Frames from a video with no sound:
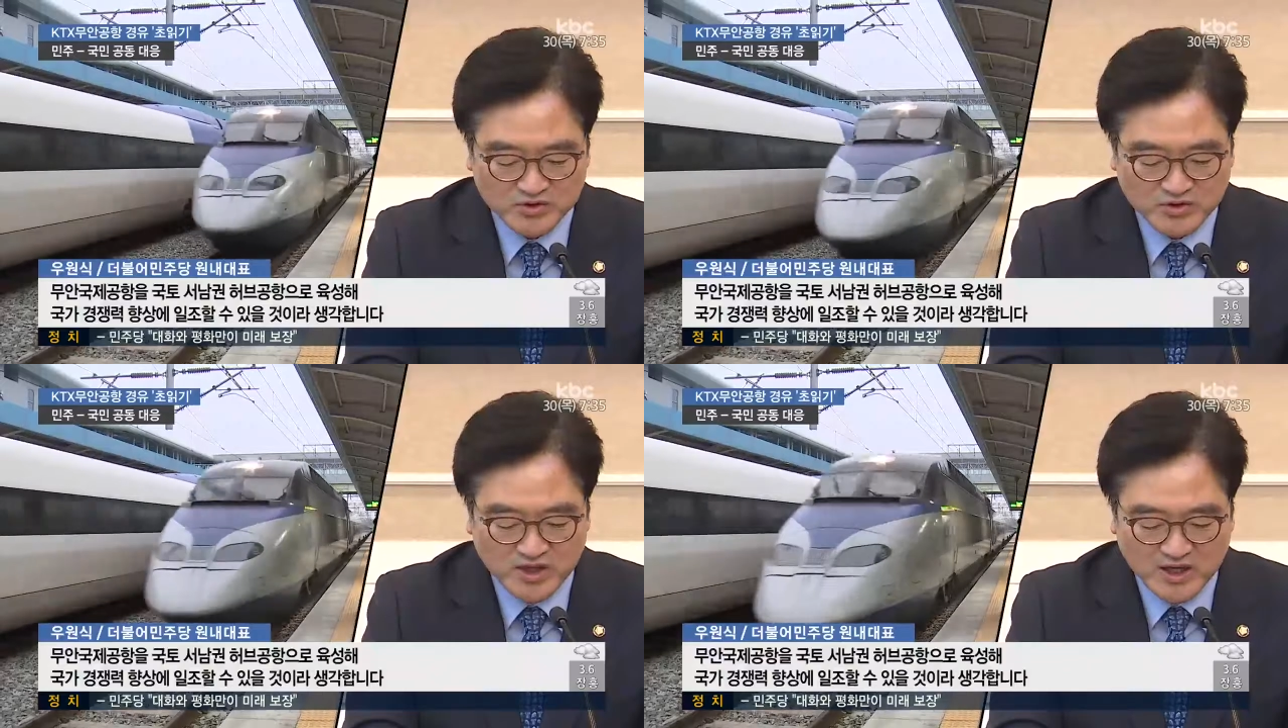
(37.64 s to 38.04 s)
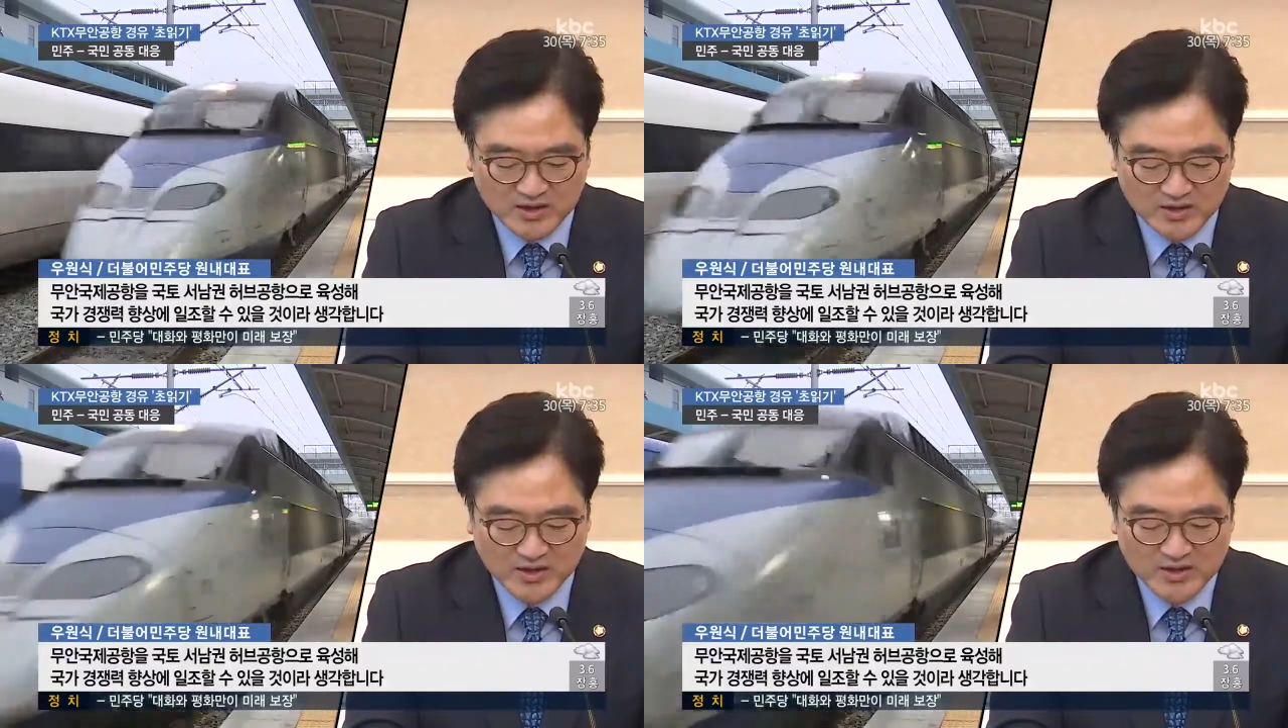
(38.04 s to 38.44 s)

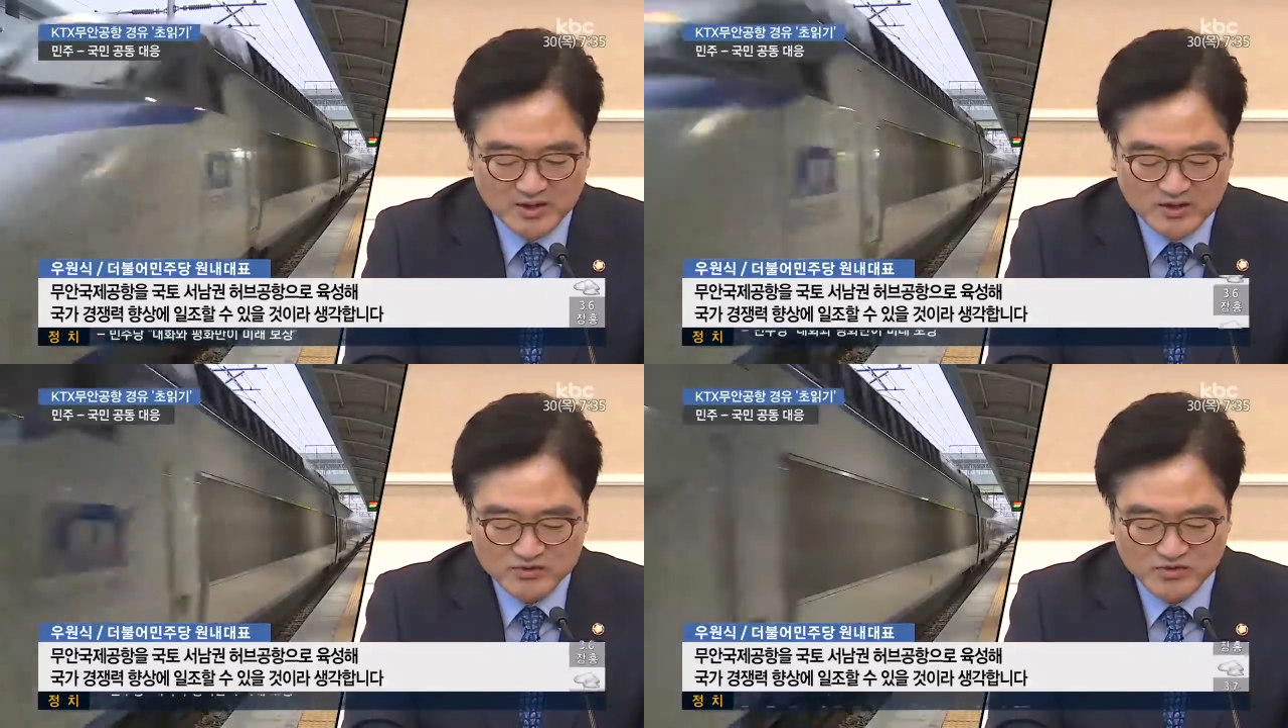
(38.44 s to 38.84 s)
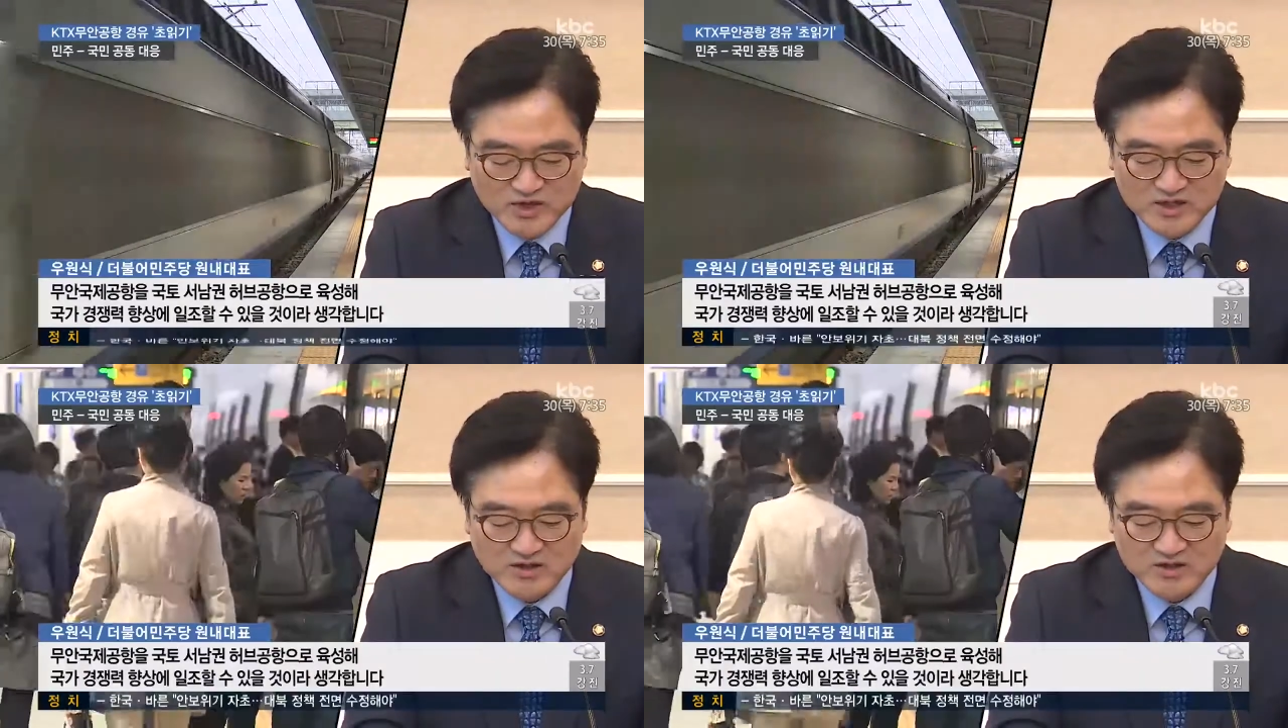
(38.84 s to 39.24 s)
육성하여 국가